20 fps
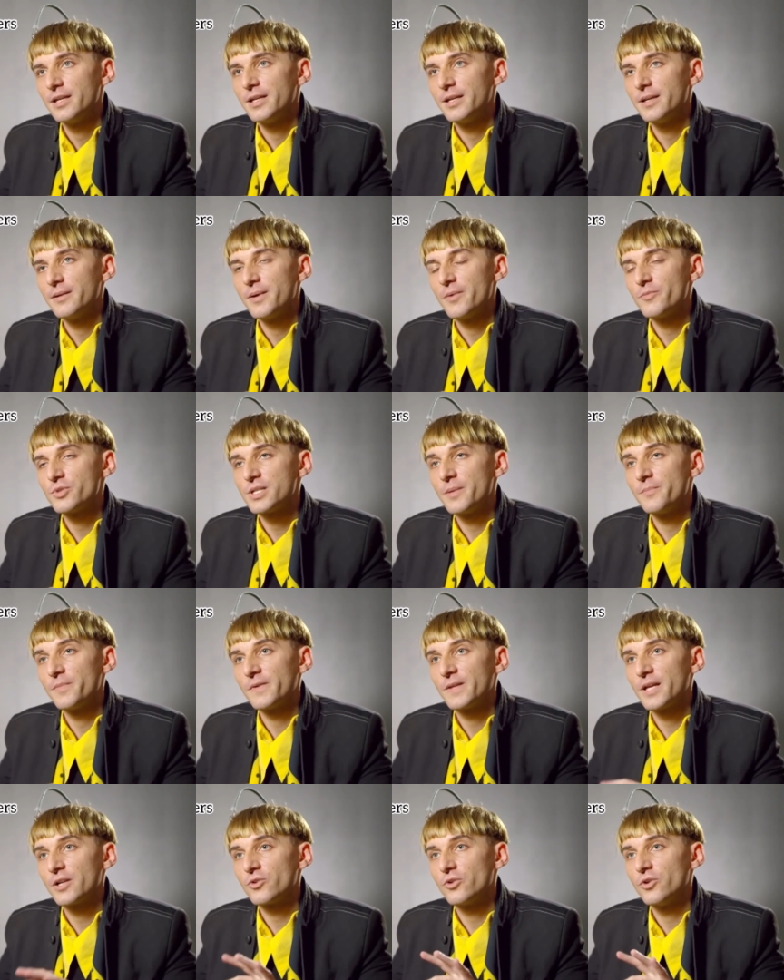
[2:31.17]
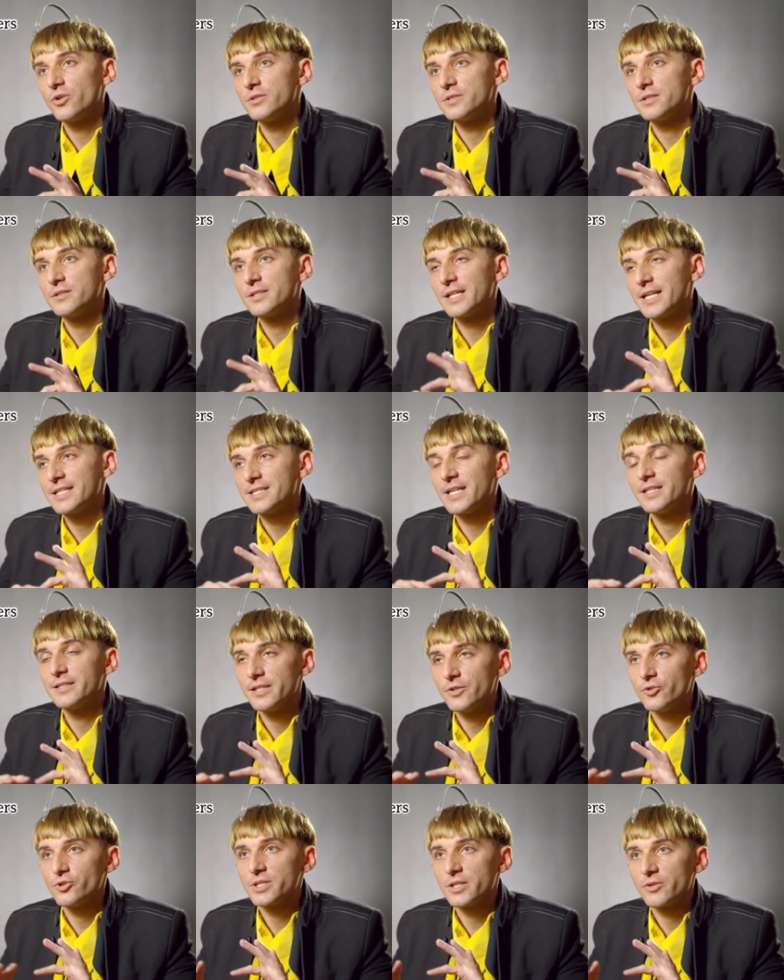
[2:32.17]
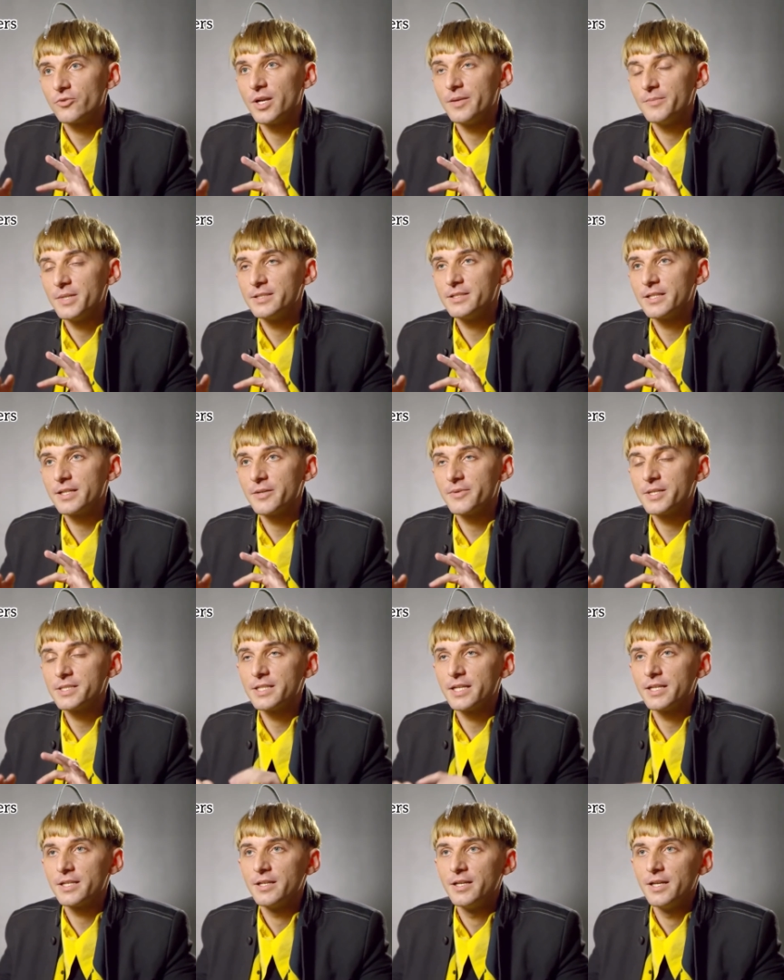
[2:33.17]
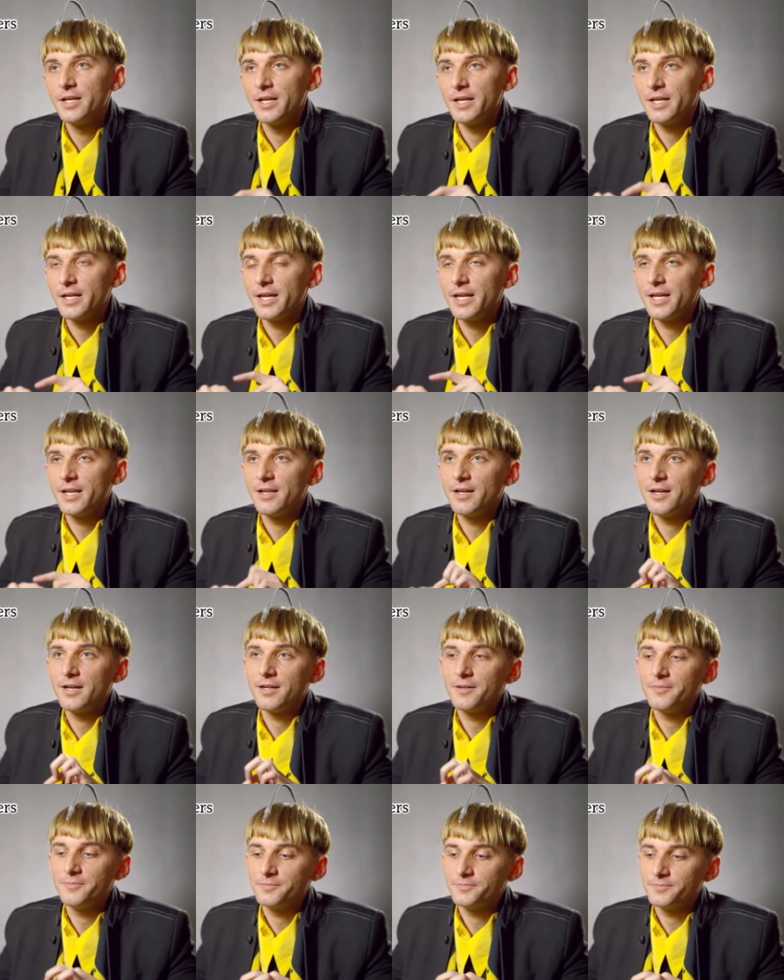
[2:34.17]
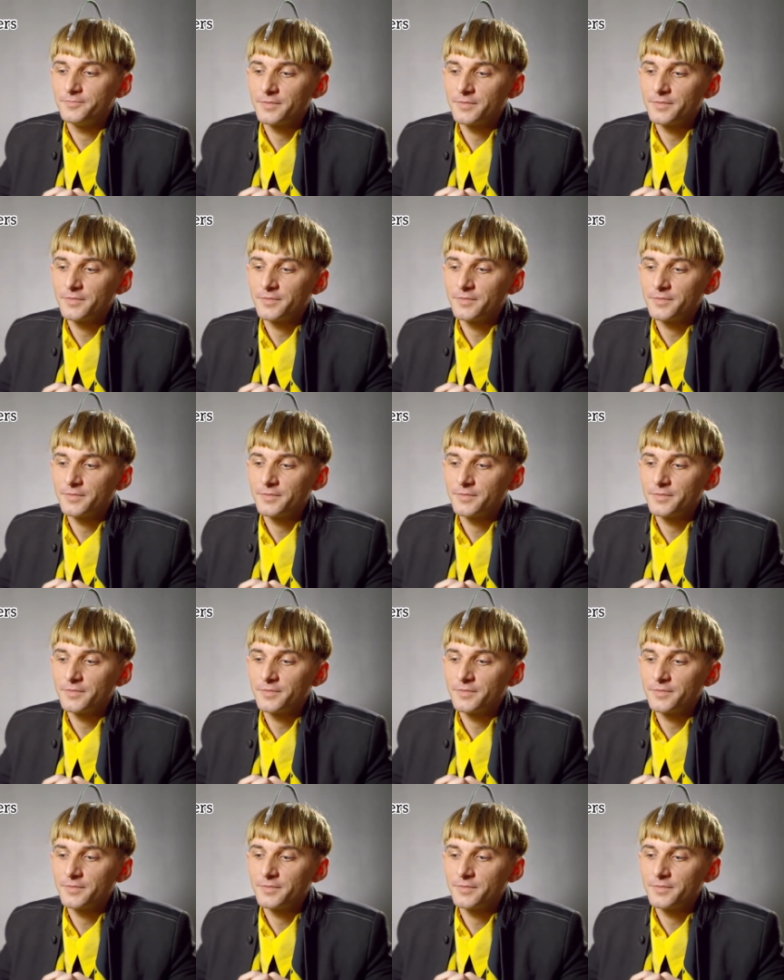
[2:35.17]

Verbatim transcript: y vamos a empezar con tres sentidos seguramente, que va a ser la